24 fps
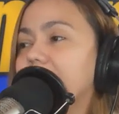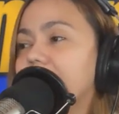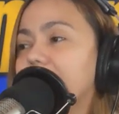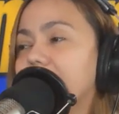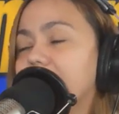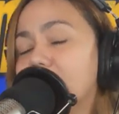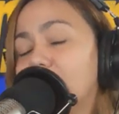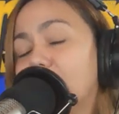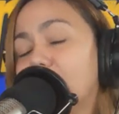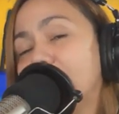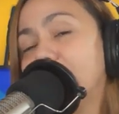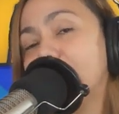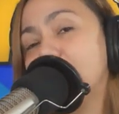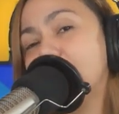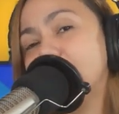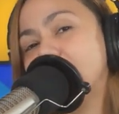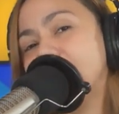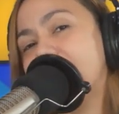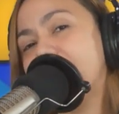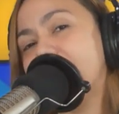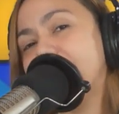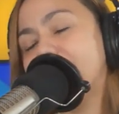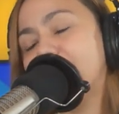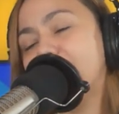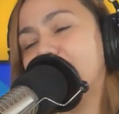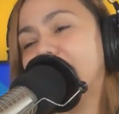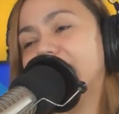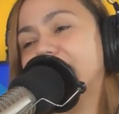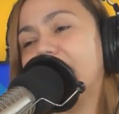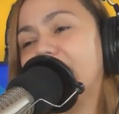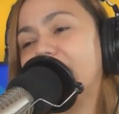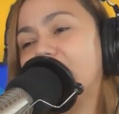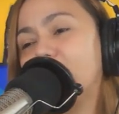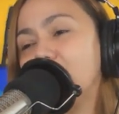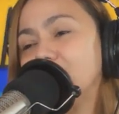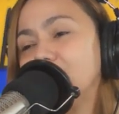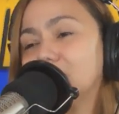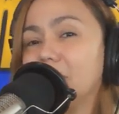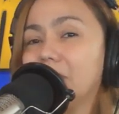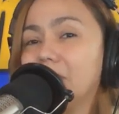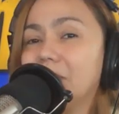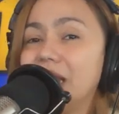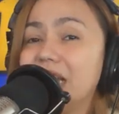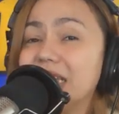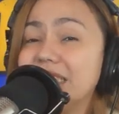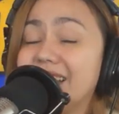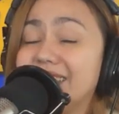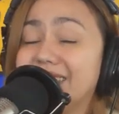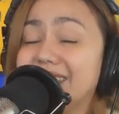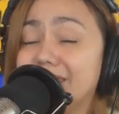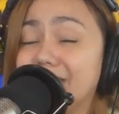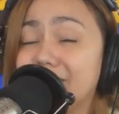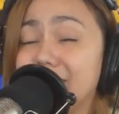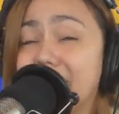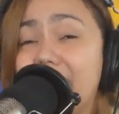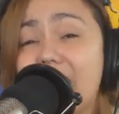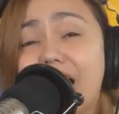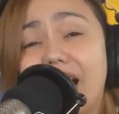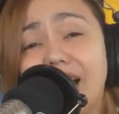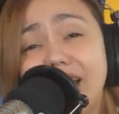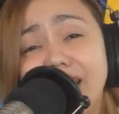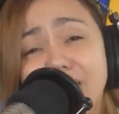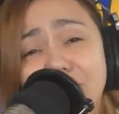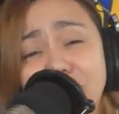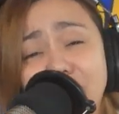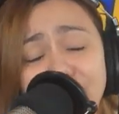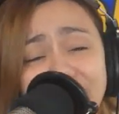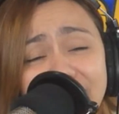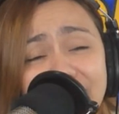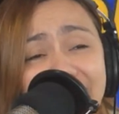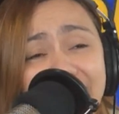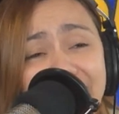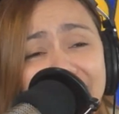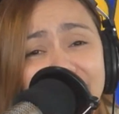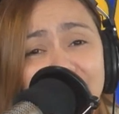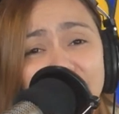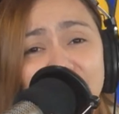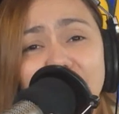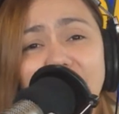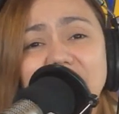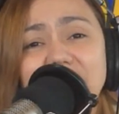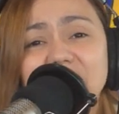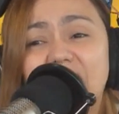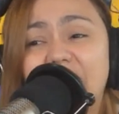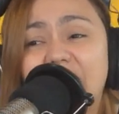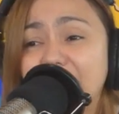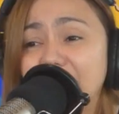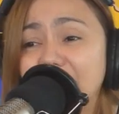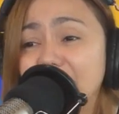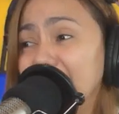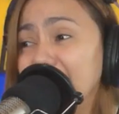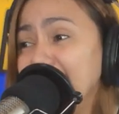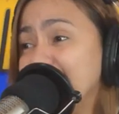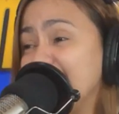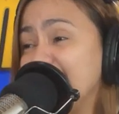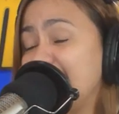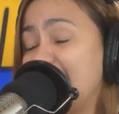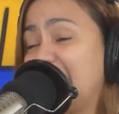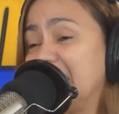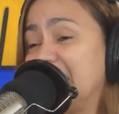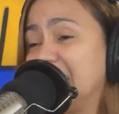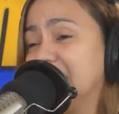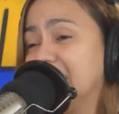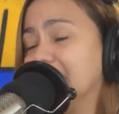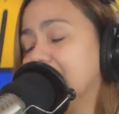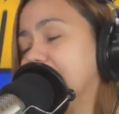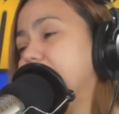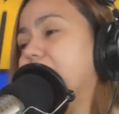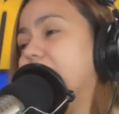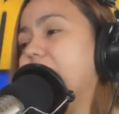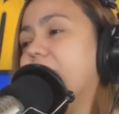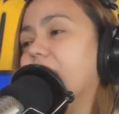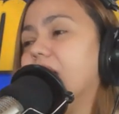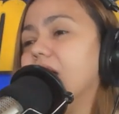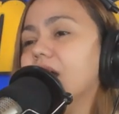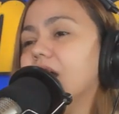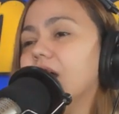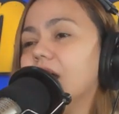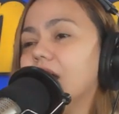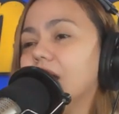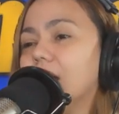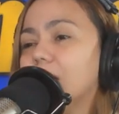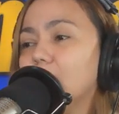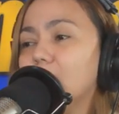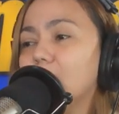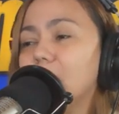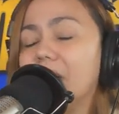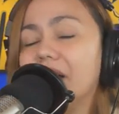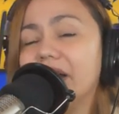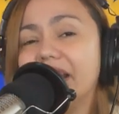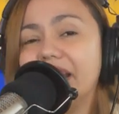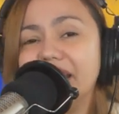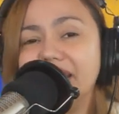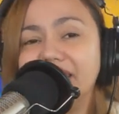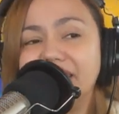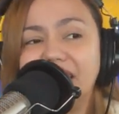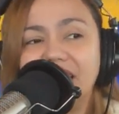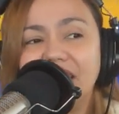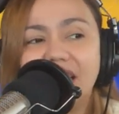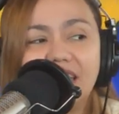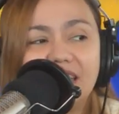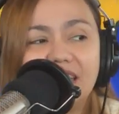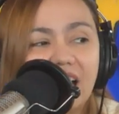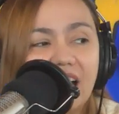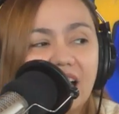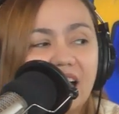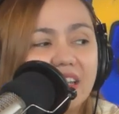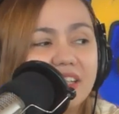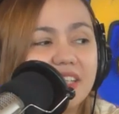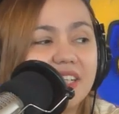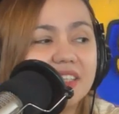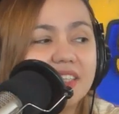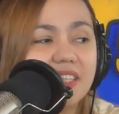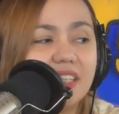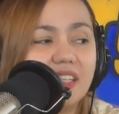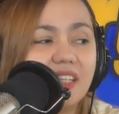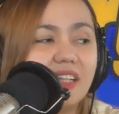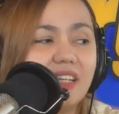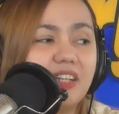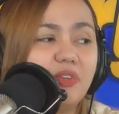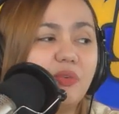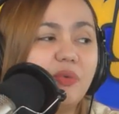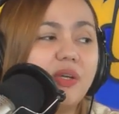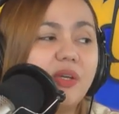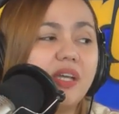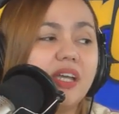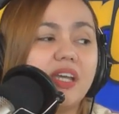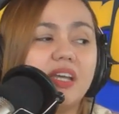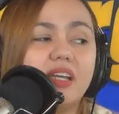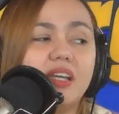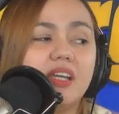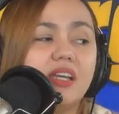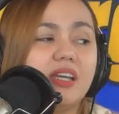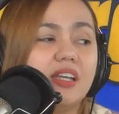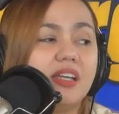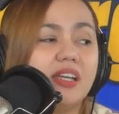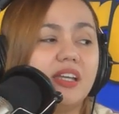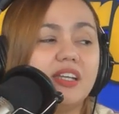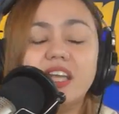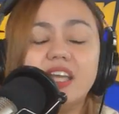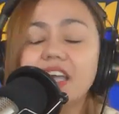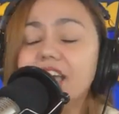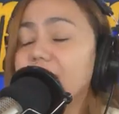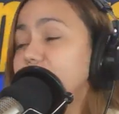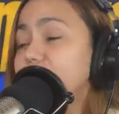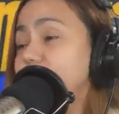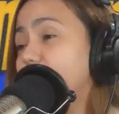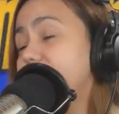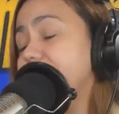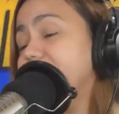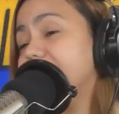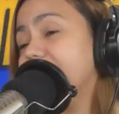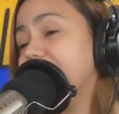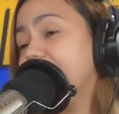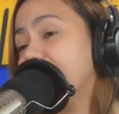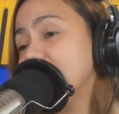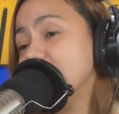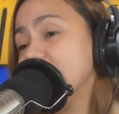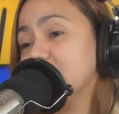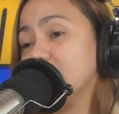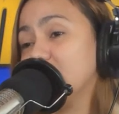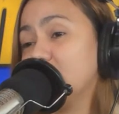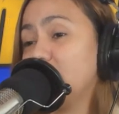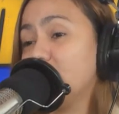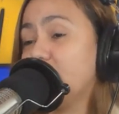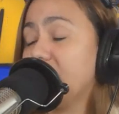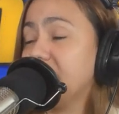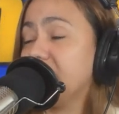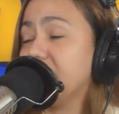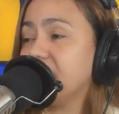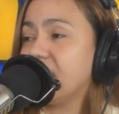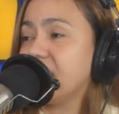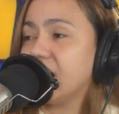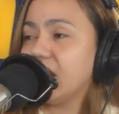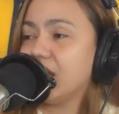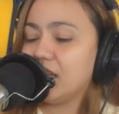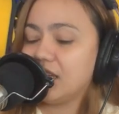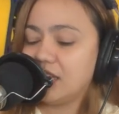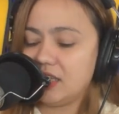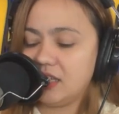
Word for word: the more na mas bata pa tayo, mas mabilis natin nakakalimutan yung mga sakit minsan, 'di ba? Gumagaling din agad kasi ano eh, nag enjoy lang tayo sa buhay eh.